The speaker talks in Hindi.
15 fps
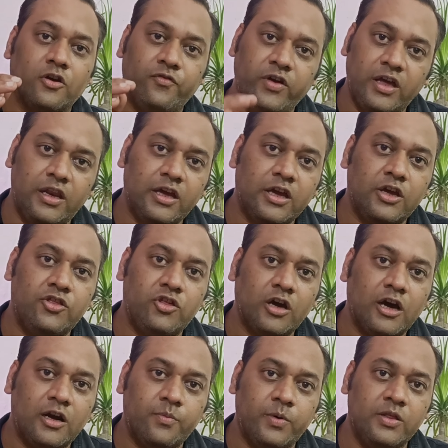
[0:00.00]
सवेरे के
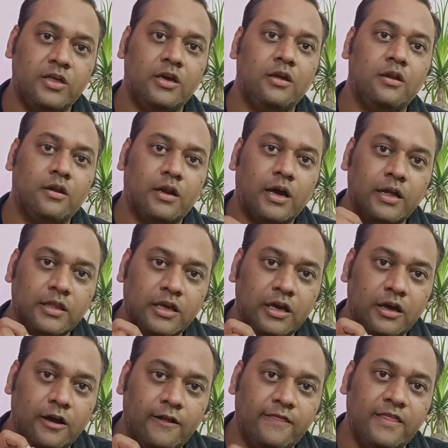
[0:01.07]
चार बजे रात
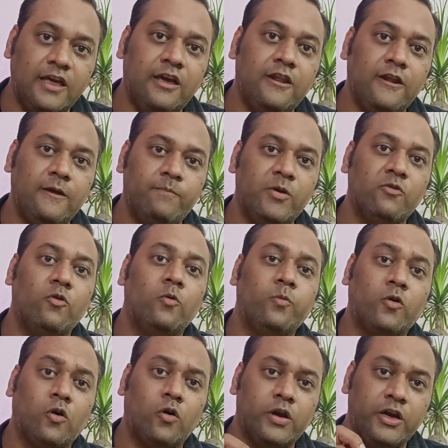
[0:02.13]
के अंधेरे में
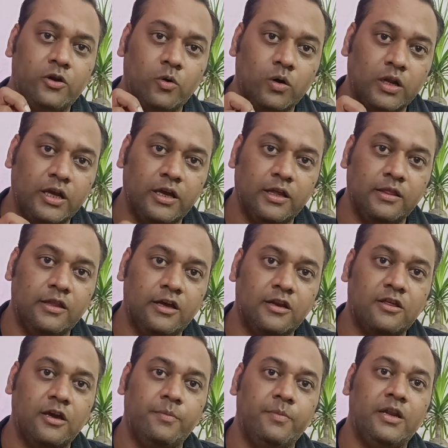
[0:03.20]
वो कॉरिडोर के
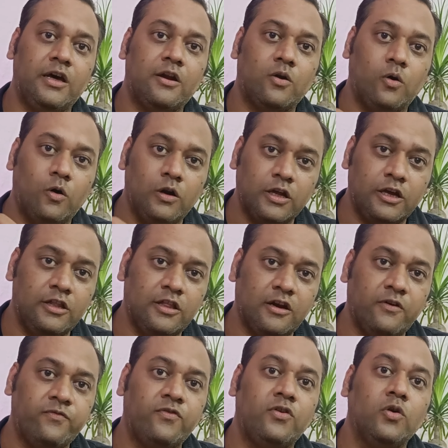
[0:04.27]
अंदर सेमिनार हॉल की
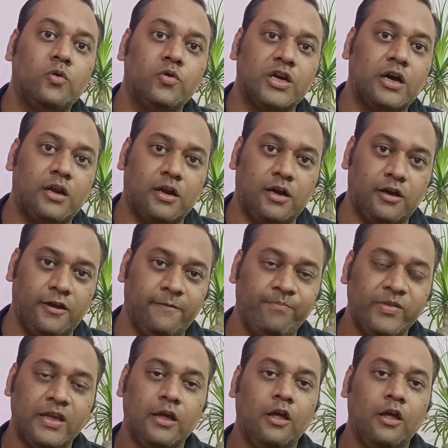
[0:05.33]
तरफ क्यों जा रहा है